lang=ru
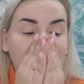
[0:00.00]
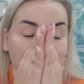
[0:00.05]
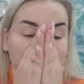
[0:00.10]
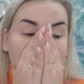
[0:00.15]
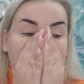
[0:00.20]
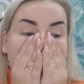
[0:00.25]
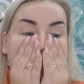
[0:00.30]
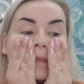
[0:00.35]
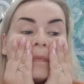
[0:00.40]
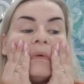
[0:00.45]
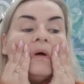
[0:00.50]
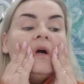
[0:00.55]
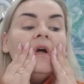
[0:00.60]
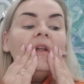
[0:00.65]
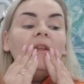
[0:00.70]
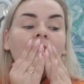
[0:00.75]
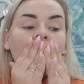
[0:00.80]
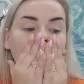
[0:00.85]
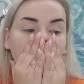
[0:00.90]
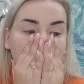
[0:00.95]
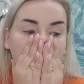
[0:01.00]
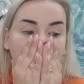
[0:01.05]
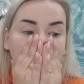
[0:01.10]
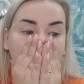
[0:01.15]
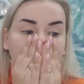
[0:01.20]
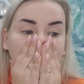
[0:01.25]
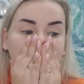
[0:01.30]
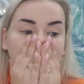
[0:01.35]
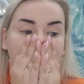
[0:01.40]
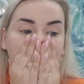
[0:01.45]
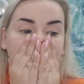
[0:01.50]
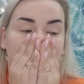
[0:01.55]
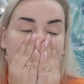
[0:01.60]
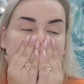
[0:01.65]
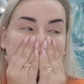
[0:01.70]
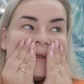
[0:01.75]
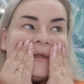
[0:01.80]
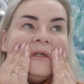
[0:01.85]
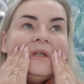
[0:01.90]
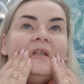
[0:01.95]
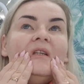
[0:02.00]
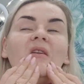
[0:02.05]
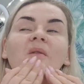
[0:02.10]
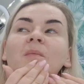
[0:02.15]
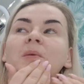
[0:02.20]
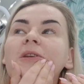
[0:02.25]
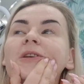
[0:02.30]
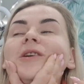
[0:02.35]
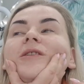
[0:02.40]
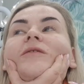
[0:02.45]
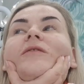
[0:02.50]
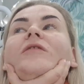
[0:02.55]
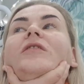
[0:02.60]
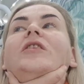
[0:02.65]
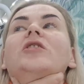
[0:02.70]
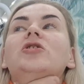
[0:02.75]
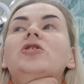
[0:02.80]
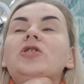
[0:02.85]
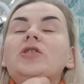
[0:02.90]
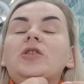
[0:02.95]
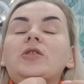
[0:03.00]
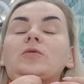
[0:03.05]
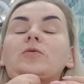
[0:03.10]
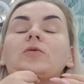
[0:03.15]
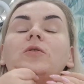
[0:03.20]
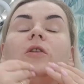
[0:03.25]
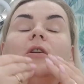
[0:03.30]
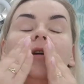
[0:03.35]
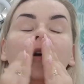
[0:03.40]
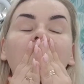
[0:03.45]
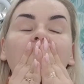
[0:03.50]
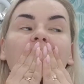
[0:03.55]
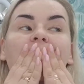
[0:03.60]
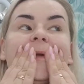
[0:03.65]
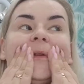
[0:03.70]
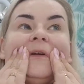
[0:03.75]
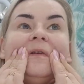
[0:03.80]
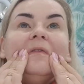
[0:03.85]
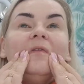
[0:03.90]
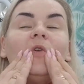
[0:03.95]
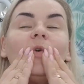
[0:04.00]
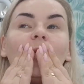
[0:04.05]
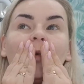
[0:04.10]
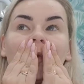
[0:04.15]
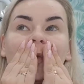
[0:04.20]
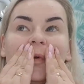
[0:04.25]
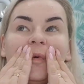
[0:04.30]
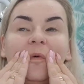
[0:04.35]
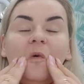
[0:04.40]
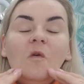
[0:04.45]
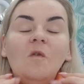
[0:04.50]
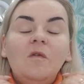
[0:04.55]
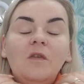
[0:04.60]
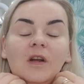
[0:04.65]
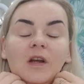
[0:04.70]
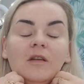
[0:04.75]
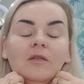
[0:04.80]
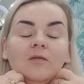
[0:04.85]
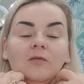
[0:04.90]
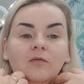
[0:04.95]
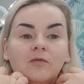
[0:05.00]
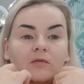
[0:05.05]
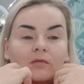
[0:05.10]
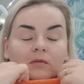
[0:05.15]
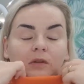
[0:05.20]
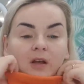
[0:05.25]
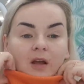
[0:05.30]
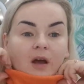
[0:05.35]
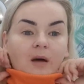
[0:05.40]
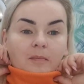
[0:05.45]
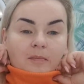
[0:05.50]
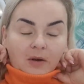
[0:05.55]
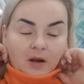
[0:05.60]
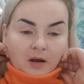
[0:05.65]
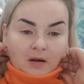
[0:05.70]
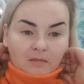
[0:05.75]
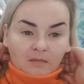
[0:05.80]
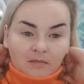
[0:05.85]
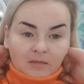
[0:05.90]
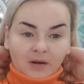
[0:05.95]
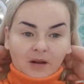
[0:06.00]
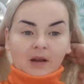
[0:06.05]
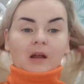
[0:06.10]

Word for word: аромат то ли зимней вишни, то ли какой-то фруктовый. Ну, я прям